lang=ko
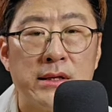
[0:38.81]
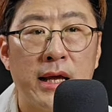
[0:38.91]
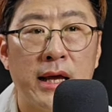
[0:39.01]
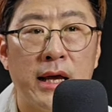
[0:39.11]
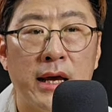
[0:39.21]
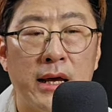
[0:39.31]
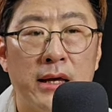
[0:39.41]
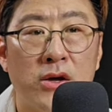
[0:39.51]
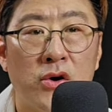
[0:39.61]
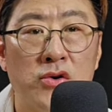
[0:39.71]
근데
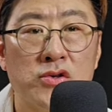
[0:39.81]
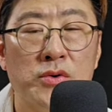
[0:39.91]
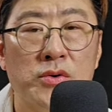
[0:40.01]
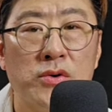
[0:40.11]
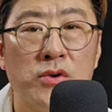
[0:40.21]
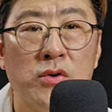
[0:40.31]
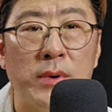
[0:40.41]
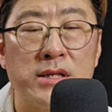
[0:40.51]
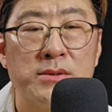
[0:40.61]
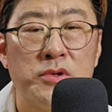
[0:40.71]
이 결론적으로
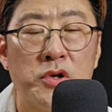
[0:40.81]
말씀을